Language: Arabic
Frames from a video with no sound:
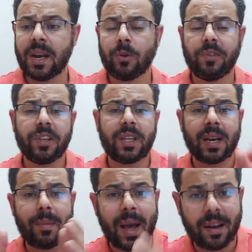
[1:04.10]
انا اضيف
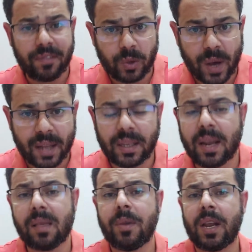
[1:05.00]
الترجمه على فيديوهاتي
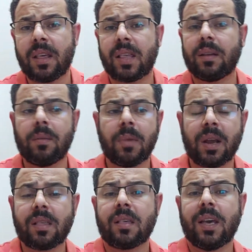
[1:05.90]
لازم ان انا استخدم
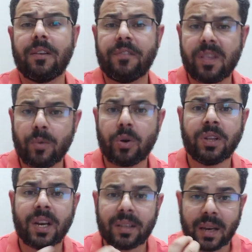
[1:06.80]
منصه زي الفيسبوك
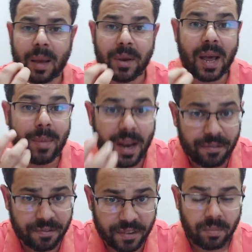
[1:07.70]
ان انا اطلع منها
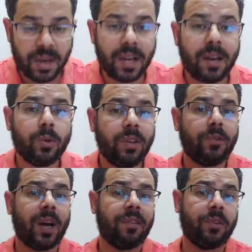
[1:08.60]
ملف بان انا
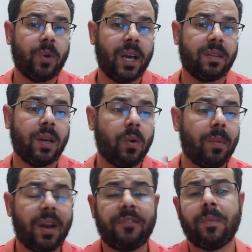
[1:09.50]
اضيفه على فيديوهاتي اللي هو
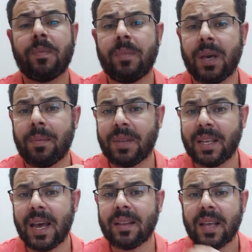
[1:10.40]
ملف
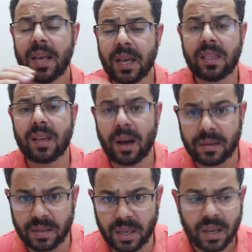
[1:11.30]
بامتداد اس ار
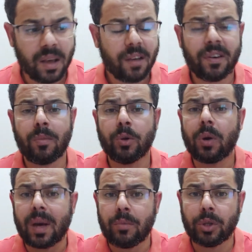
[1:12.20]
تي فالموضوع
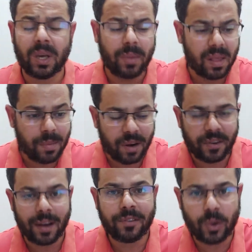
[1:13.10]
كان متعب لازم
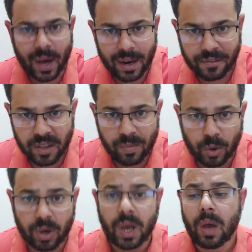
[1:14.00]
ارفع الفيديو على
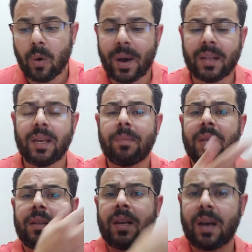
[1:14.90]
الفيسبوك وبعدين
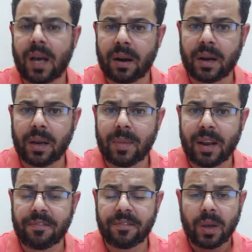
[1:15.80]
ابدا ان انا اخرج
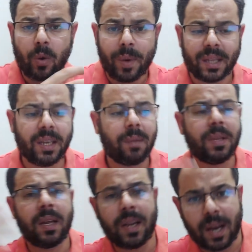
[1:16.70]
الملف وبعدين
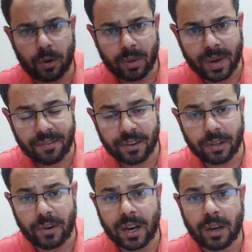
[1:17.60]
ابدا ان انا اخد الملف
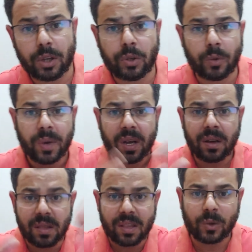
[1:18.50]
واضيفه على اليوتيوب
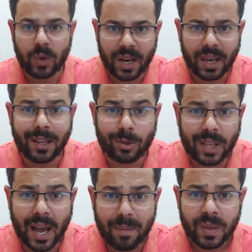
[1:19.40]
قصه طويله كده
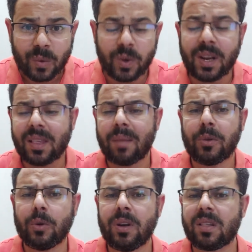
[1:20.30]
وتعب والناس كانت
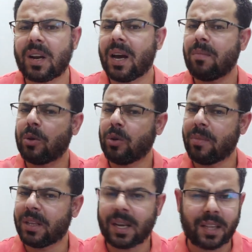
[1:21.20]
بتقول لي الصراحه الموضوع
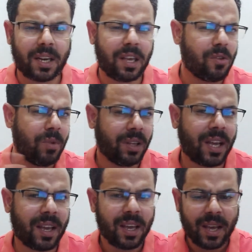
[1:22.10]
محتاج تركيز
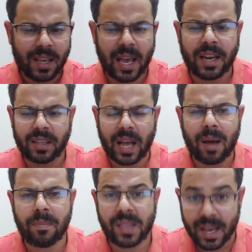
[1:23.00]
ومحتاج يعني
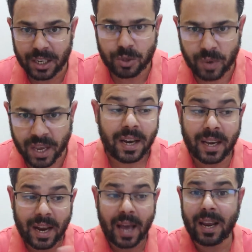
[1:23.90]
تعب زياده شويه
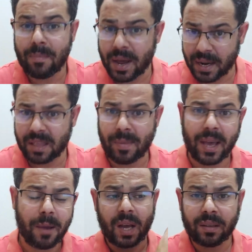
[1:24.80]
لكن حاليا بقى ركز
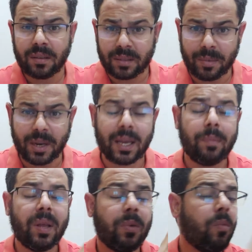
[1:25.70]
معايا هتقدر تعمل
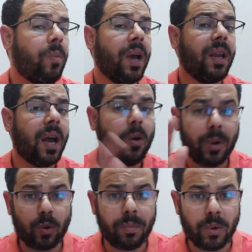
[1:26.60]
الكلام ده بالموبايل او
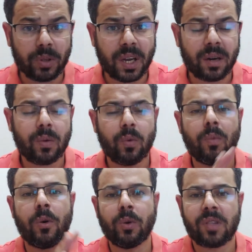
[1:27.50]
بالكمبيوتر
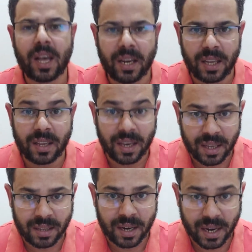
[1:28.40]
وموضوع سهل جدا
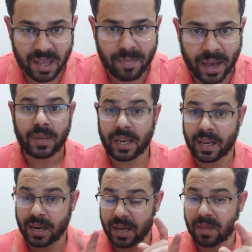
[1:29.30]
جدا ركز معايا
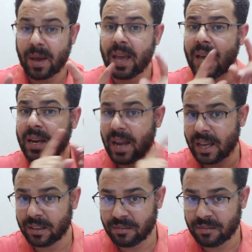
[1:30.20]
لكن ركز معايا لنهايه